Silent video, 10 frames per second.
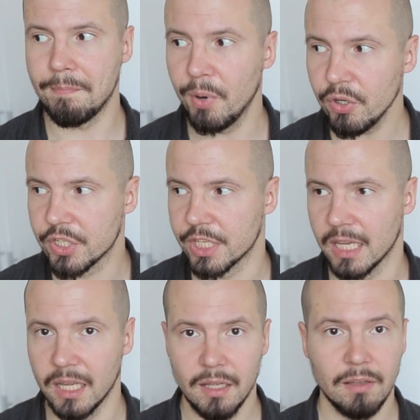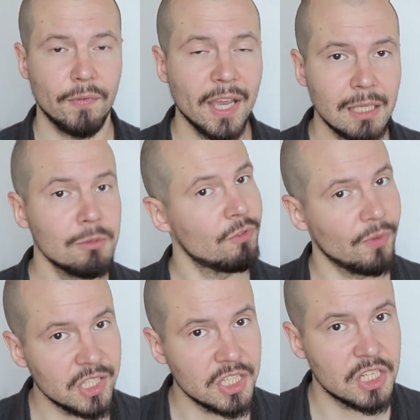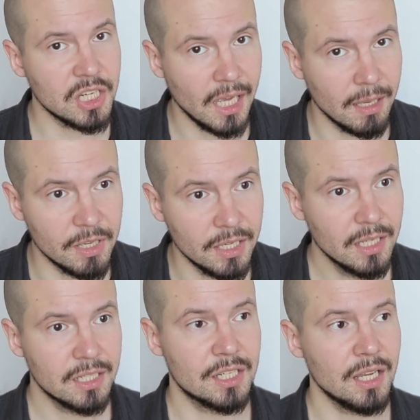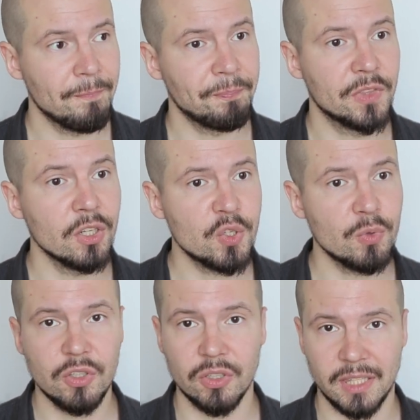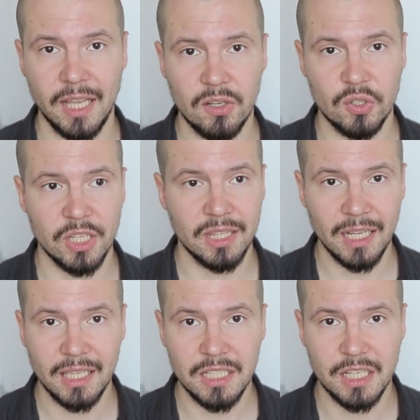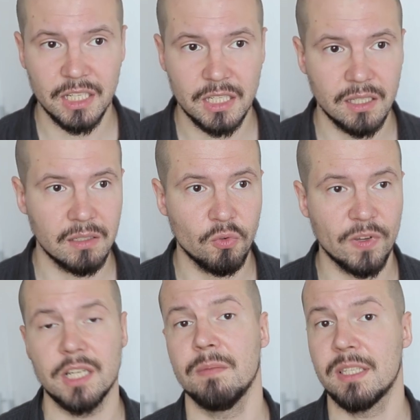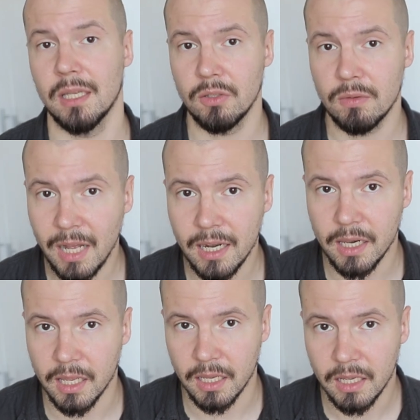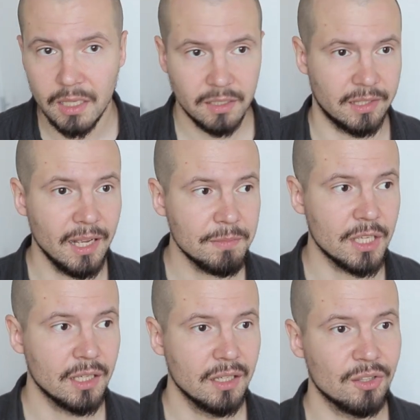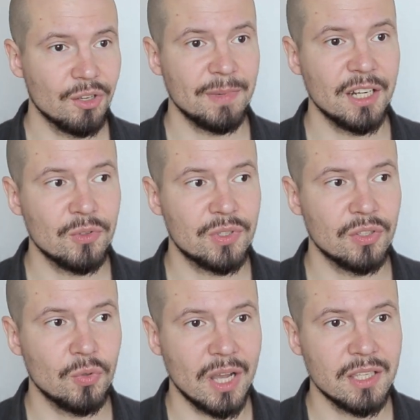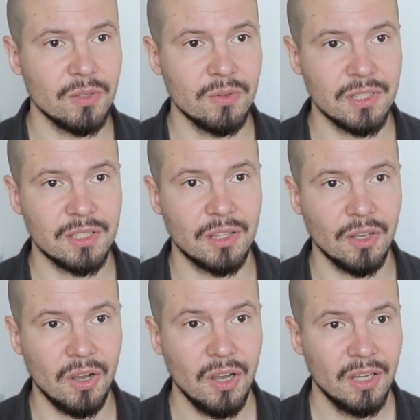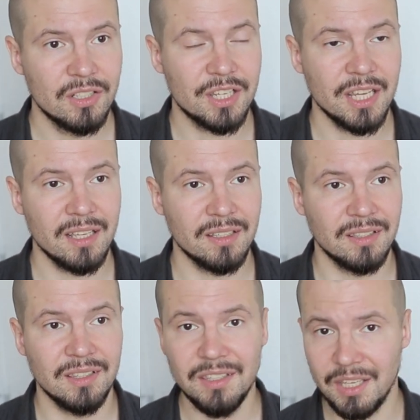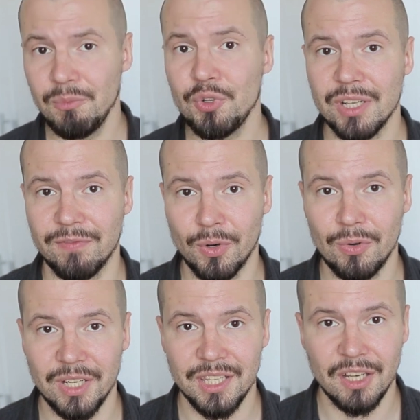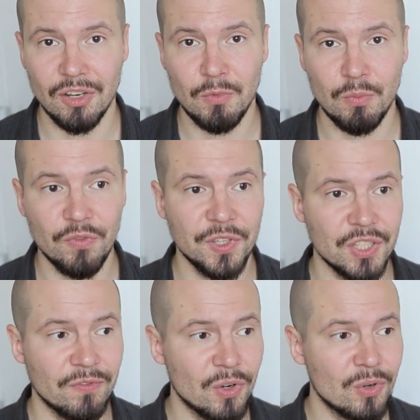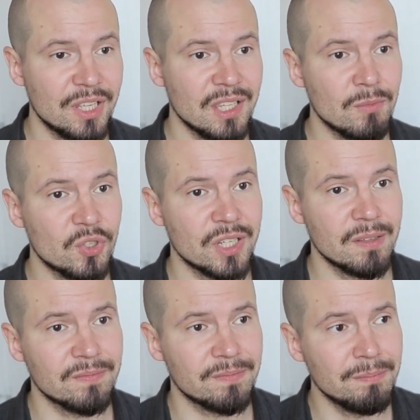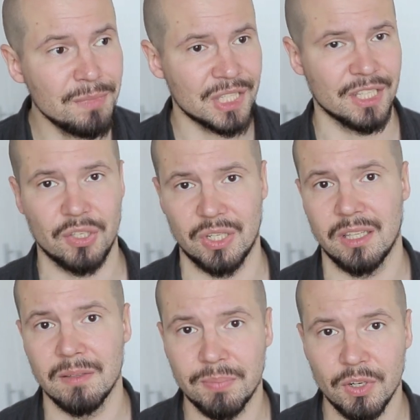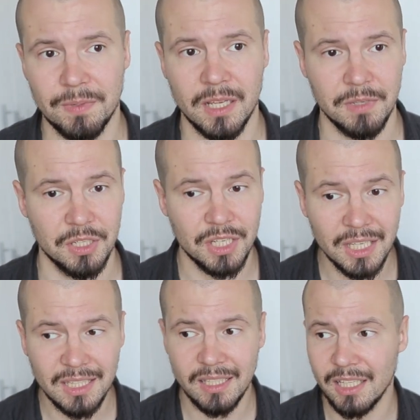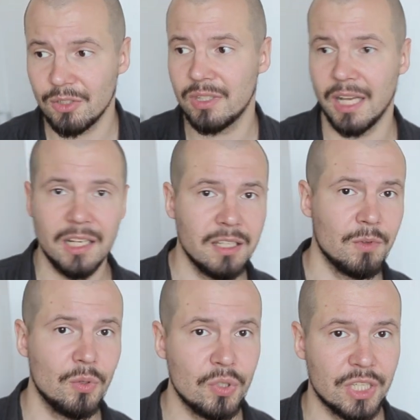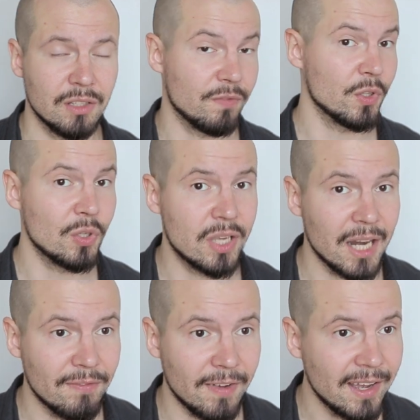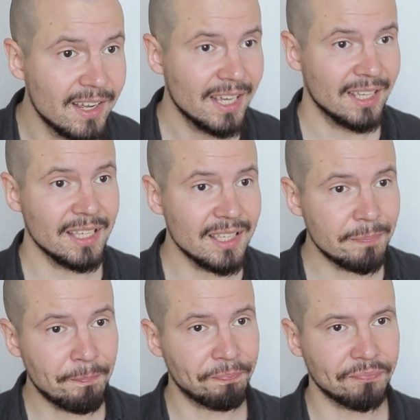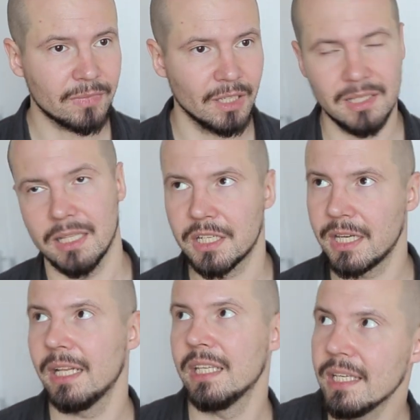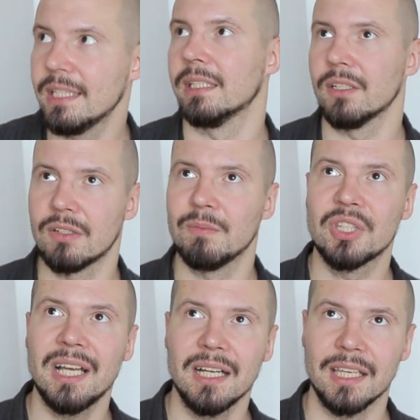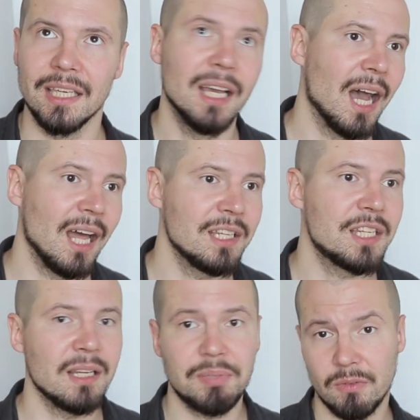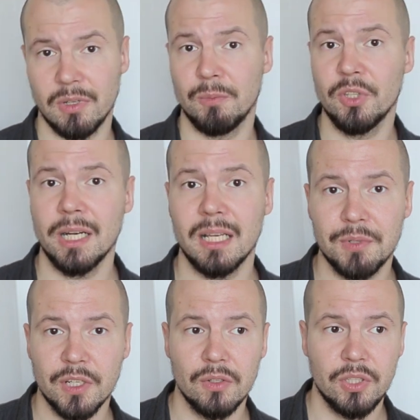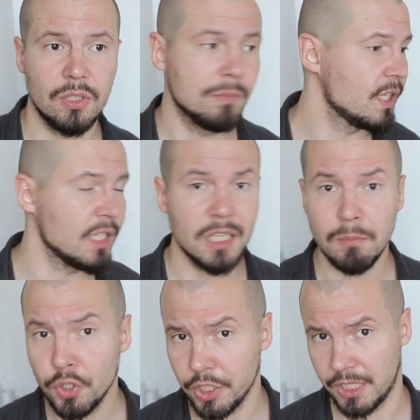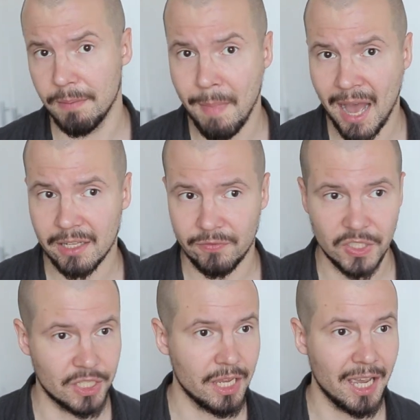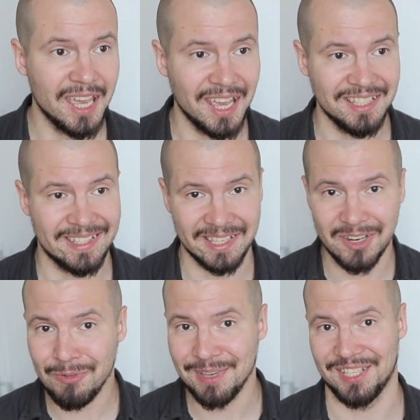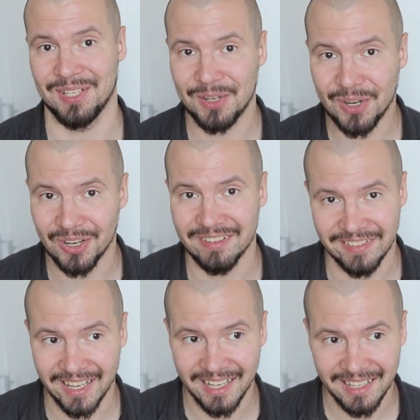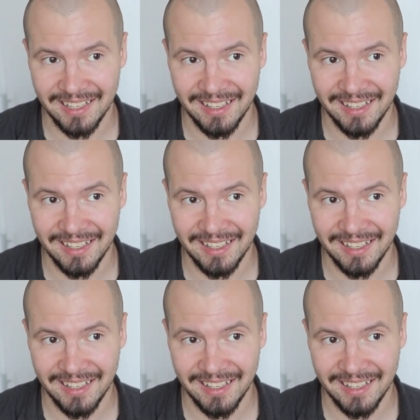Boże, w jakim świecie żyjemy, że doszło do tego, że takie rzeczy uważamy za normalne. Dla mnie normalną sytuacją jest to, że że nie muszę w ogóle nikomu mówić i w ogóle nie muszę myśleć o żadnym problemie, że idę na totalnym luzie do fotografa i znaczy ja nie idę, tylko modelki. Ale że na przykład modelka przychodzi do mnie i nie musi się martwić, że ja jej zrobię cokolwiek.